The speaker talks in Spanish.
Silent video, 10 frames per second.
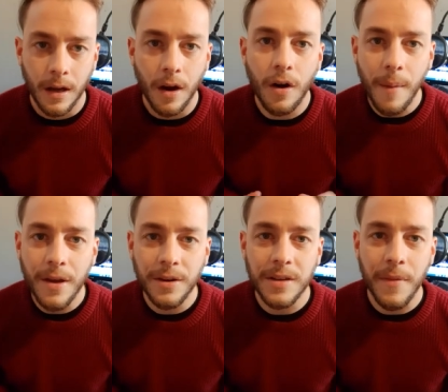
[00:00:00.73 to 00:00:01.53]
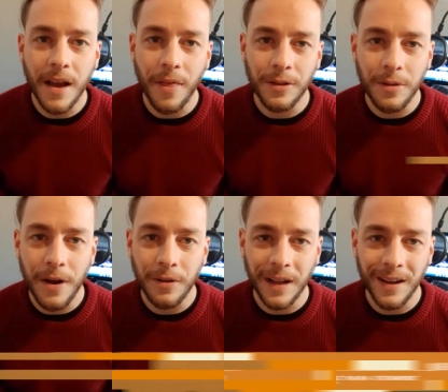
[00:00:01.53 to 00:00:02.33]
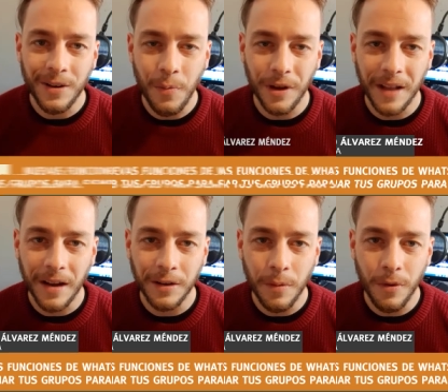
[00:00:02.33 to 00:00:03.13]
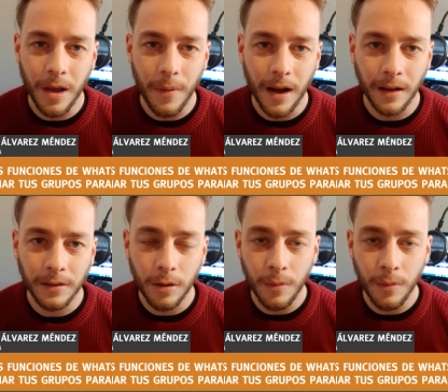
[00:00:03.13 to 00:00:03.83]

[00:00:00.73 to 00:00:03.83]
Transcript: Hola amigos y amigas de Toma Notas. ¿cómo están? ¿Cómo les va?